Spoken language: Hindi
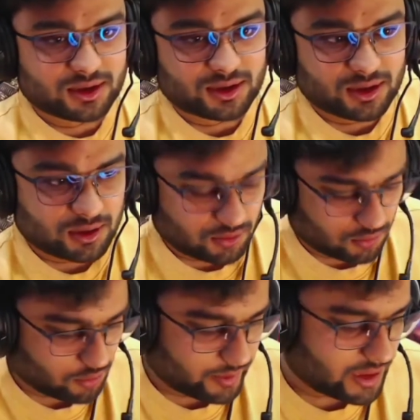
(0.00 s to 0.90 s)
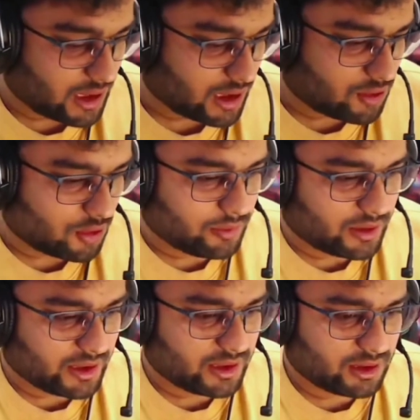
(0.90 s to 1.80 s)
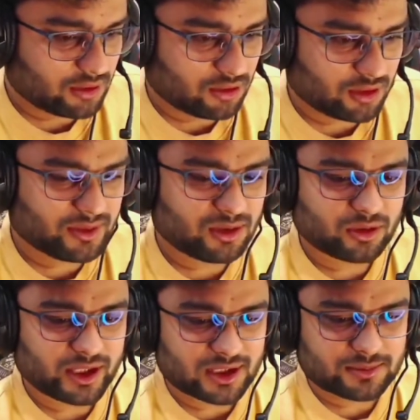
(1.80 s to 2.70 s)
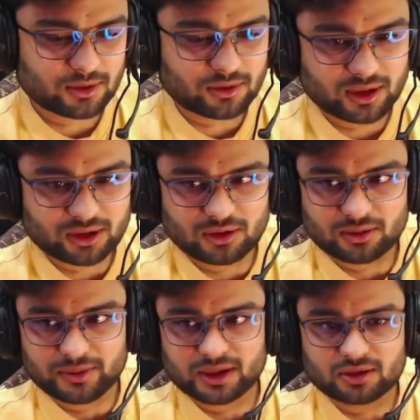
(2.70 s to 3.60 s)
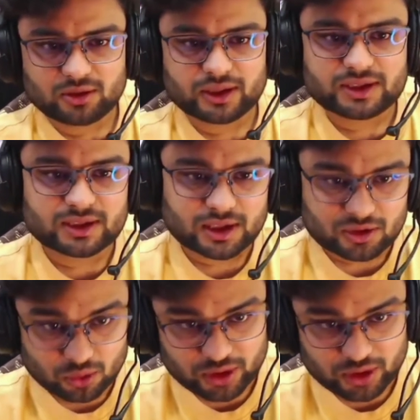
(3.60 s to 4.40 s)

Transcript: ओमेगा गॉबलिन और भी लोग हैं पावर और भी एक दो है जिनका शूट है